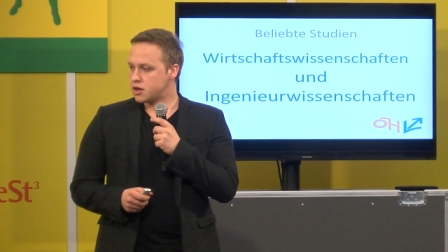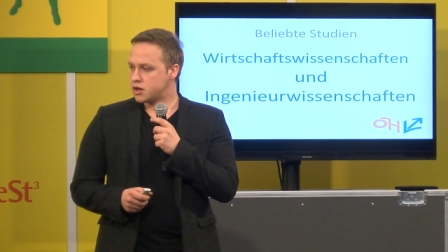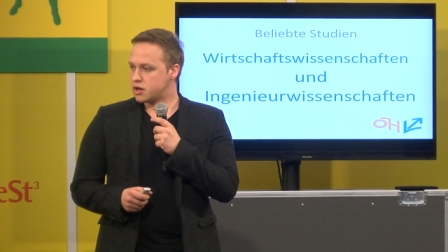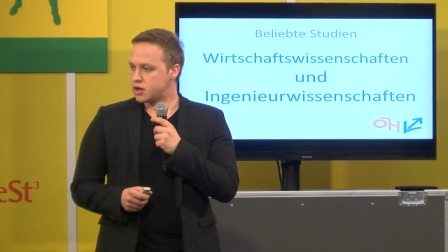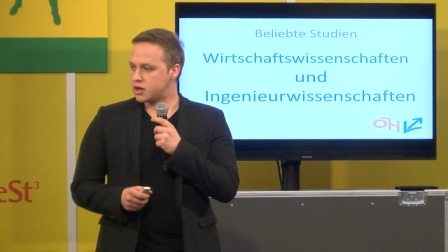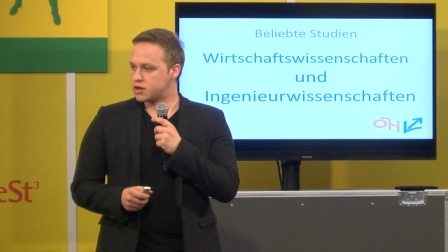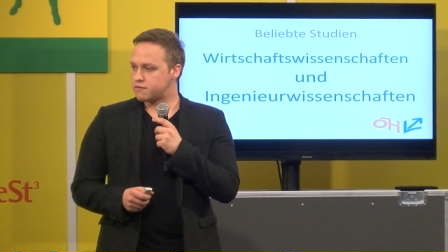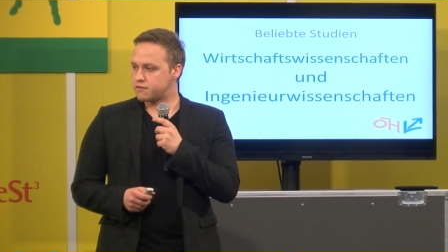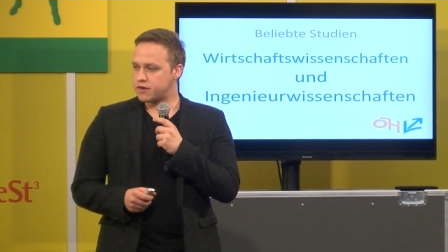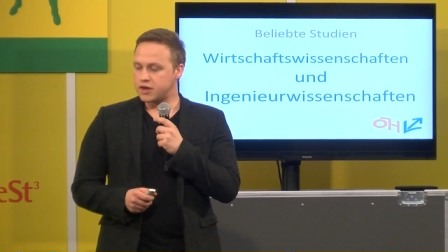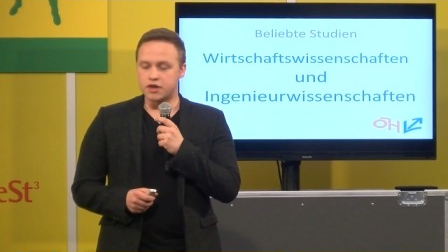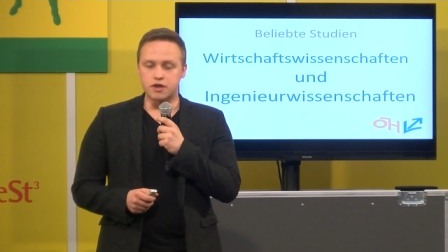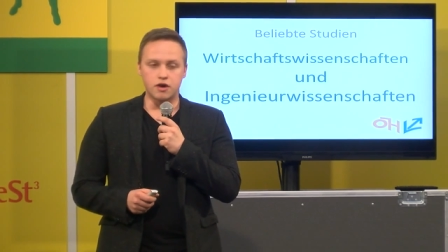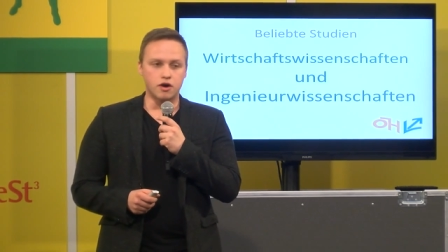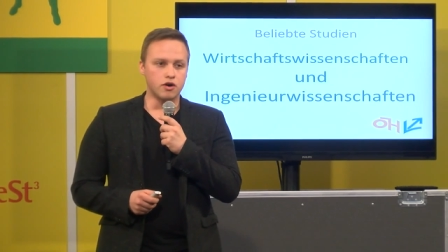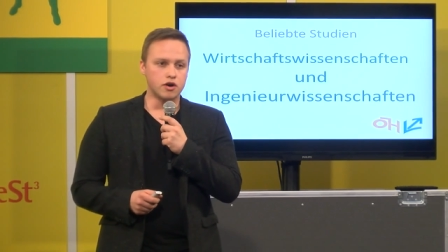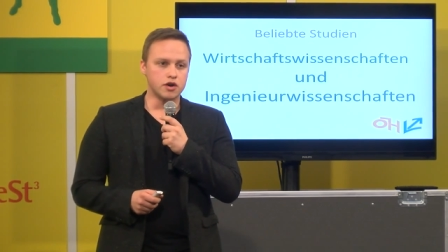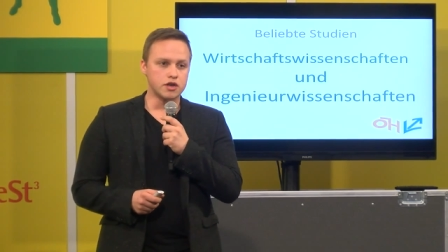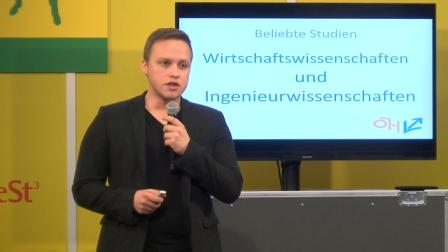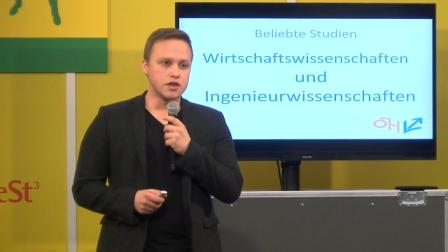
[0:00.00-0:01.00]
es fällt
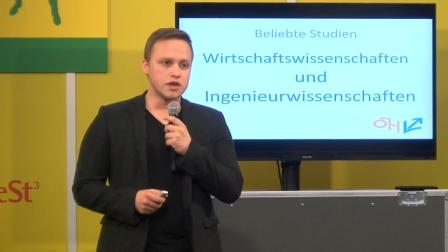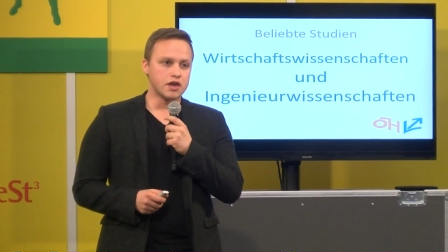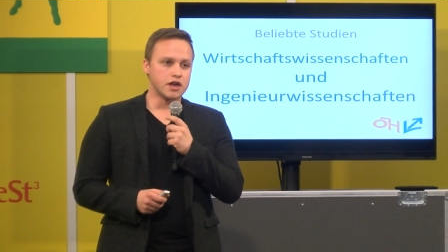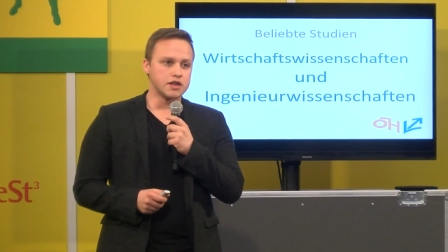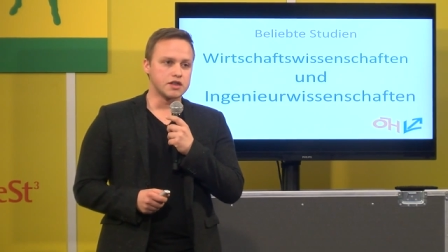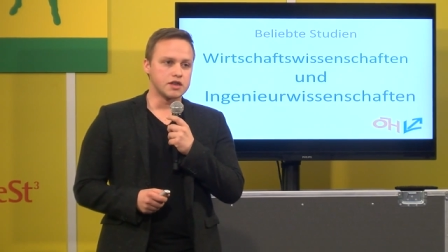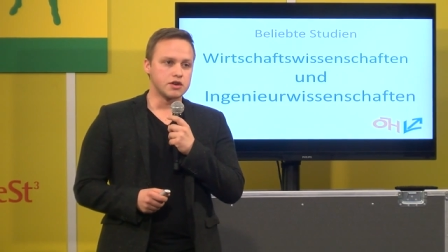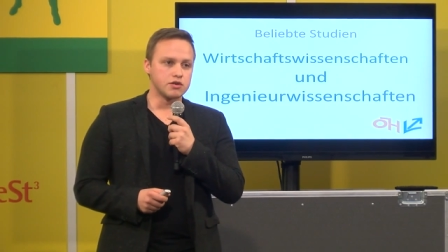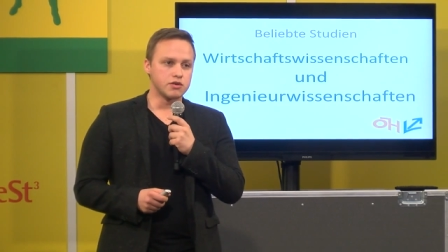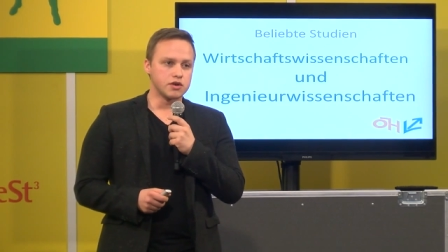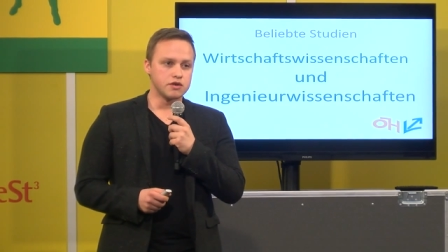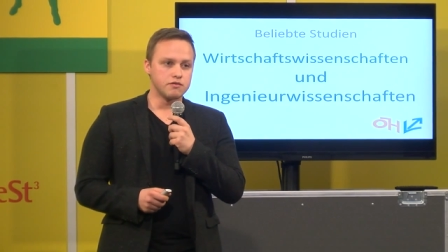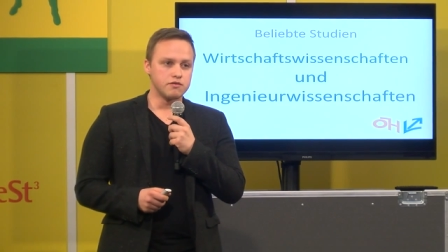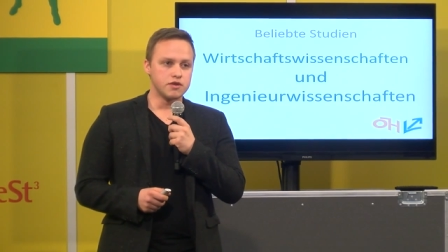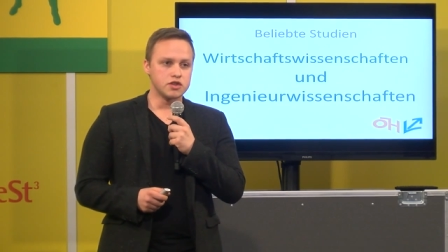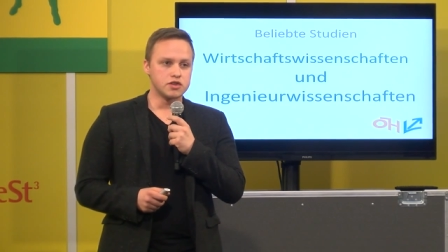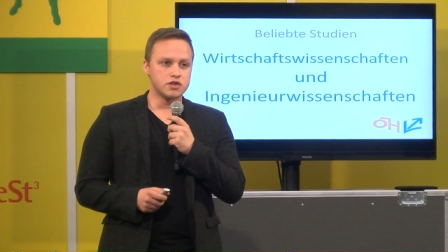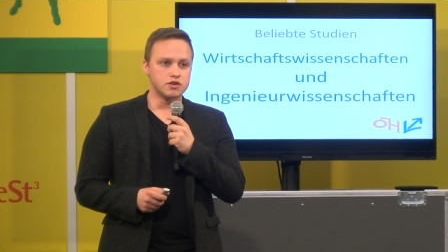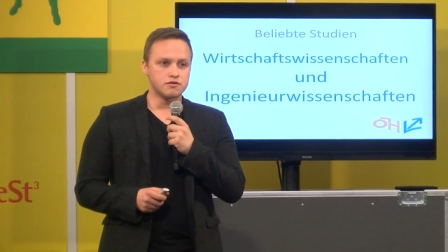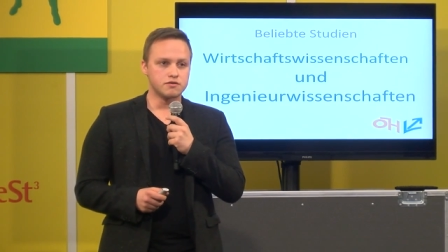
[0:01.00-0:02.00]
auch in die Kategorie
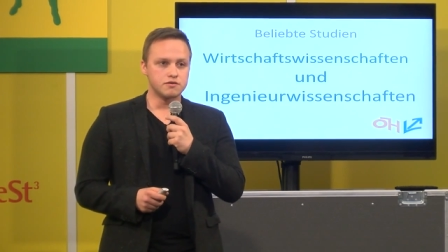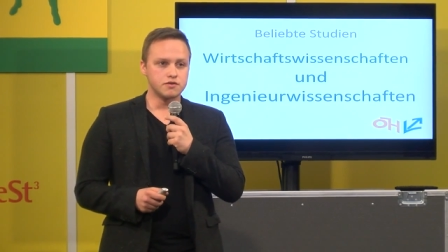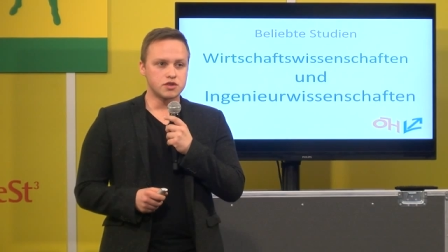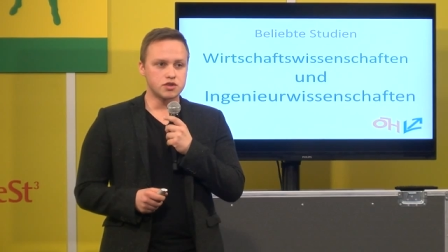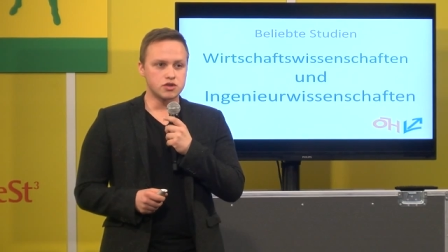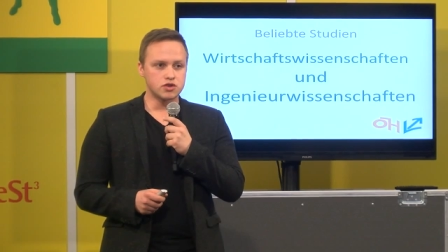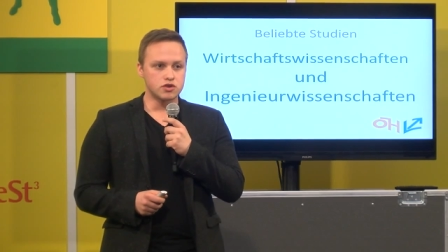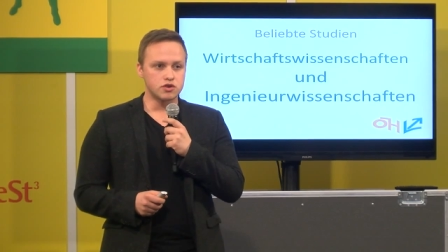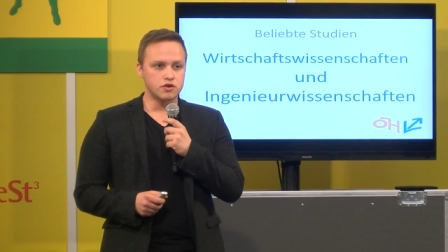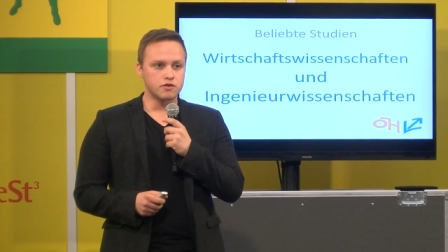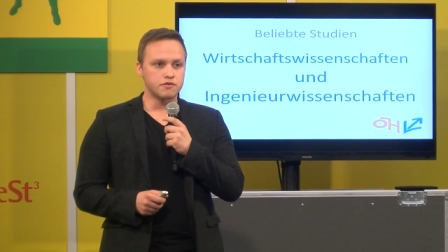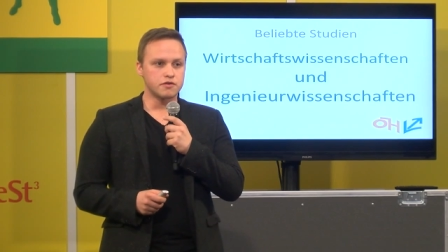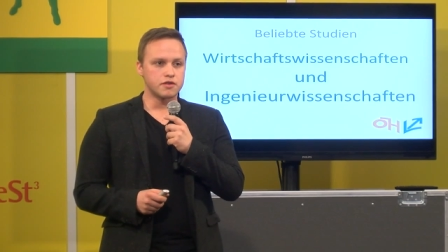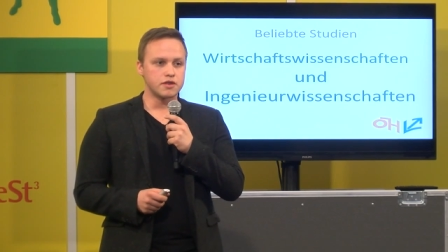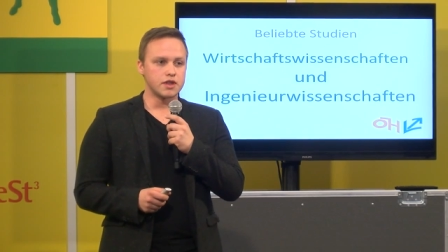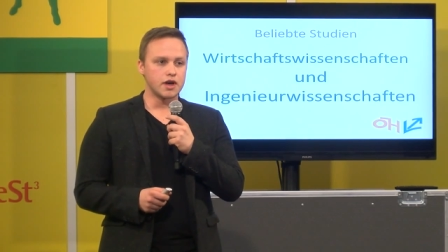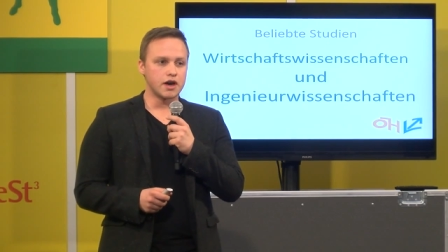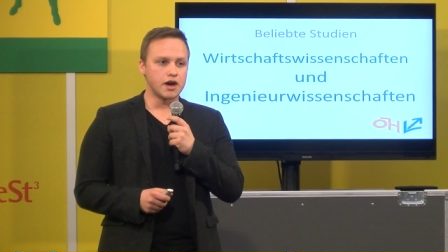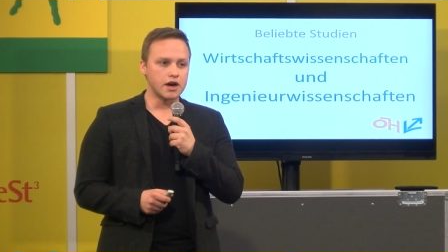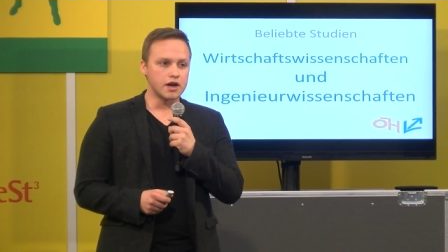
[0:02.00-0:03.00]
Wirtschaftswissenschaften,
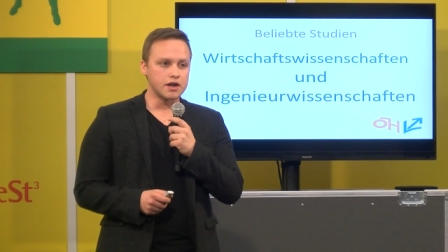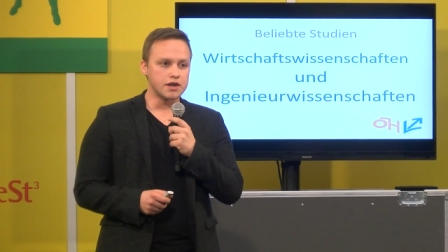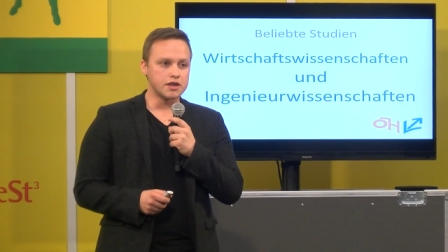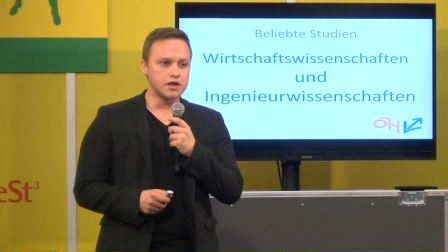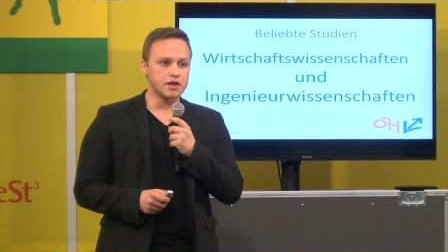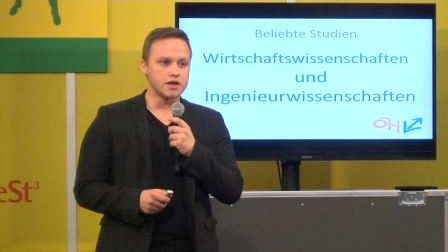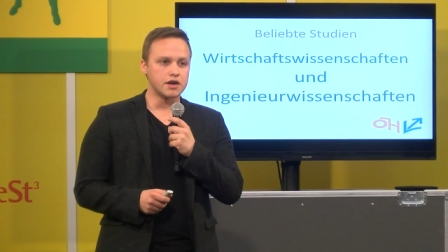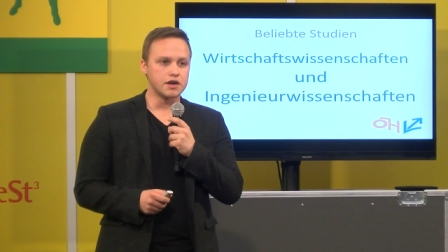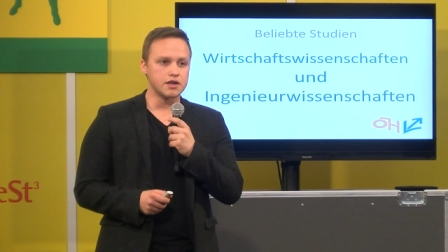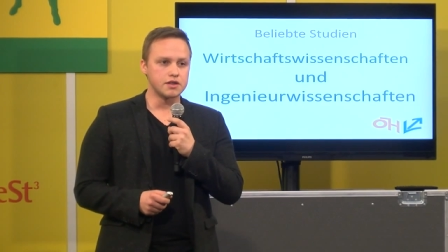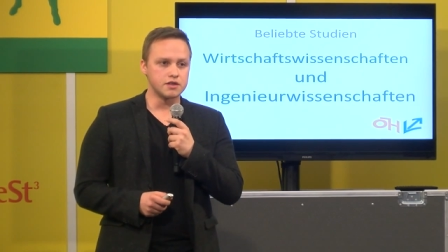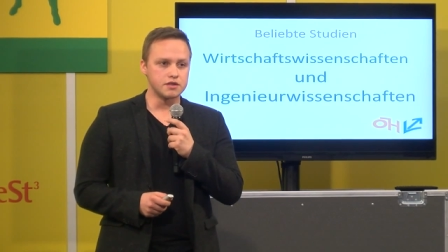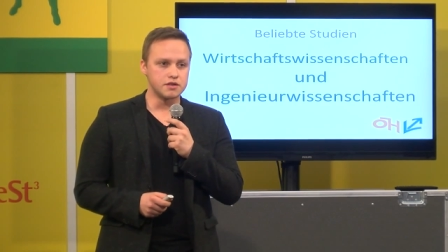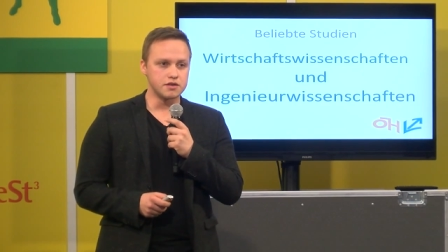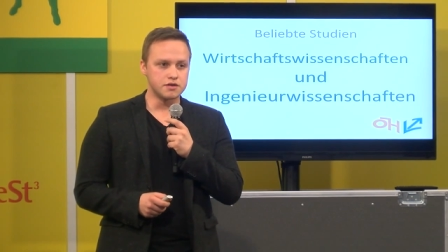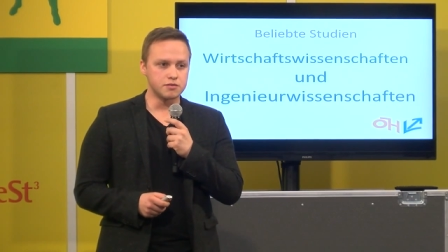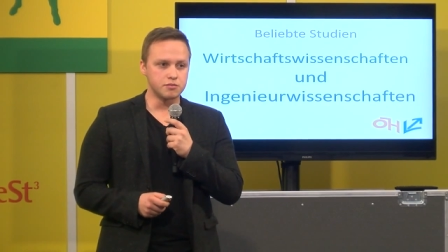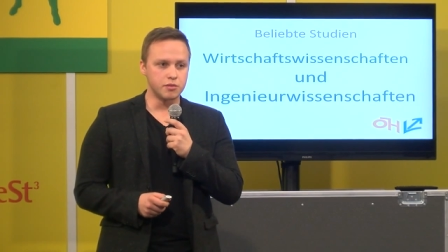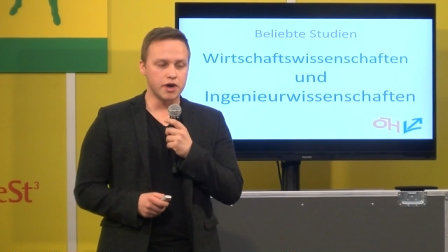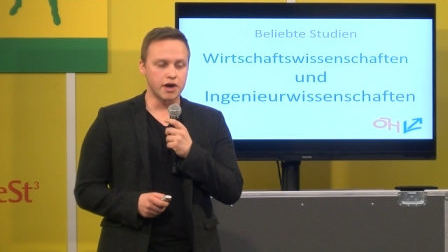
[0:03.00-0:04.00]
Nachhaltigkeit in
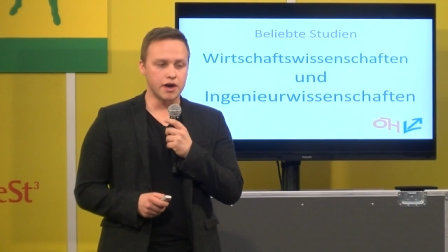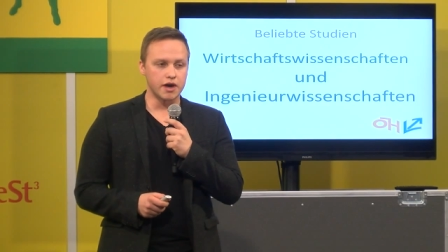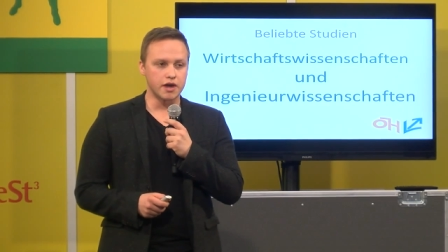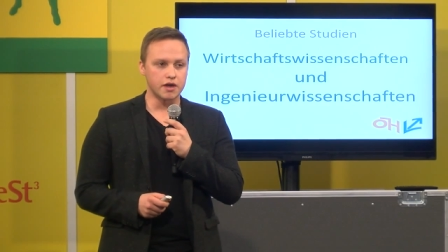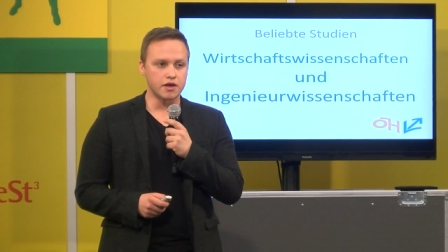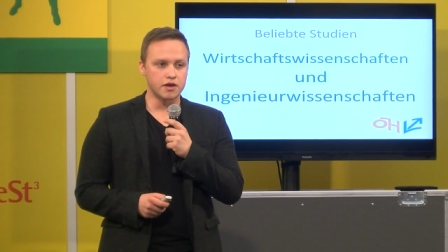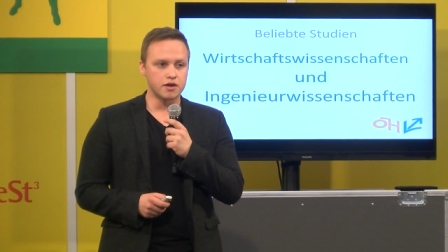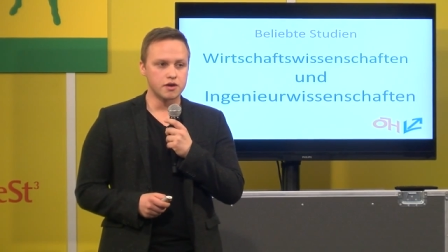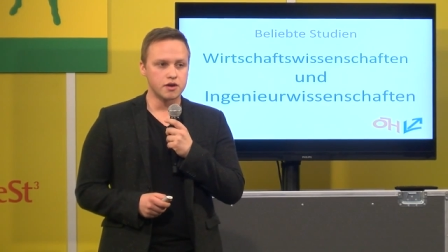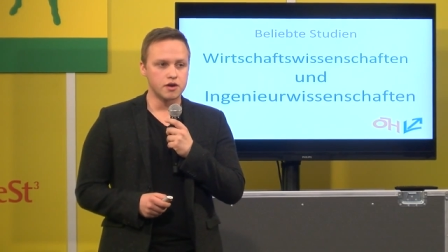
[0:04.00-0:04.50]
diesem Bereich.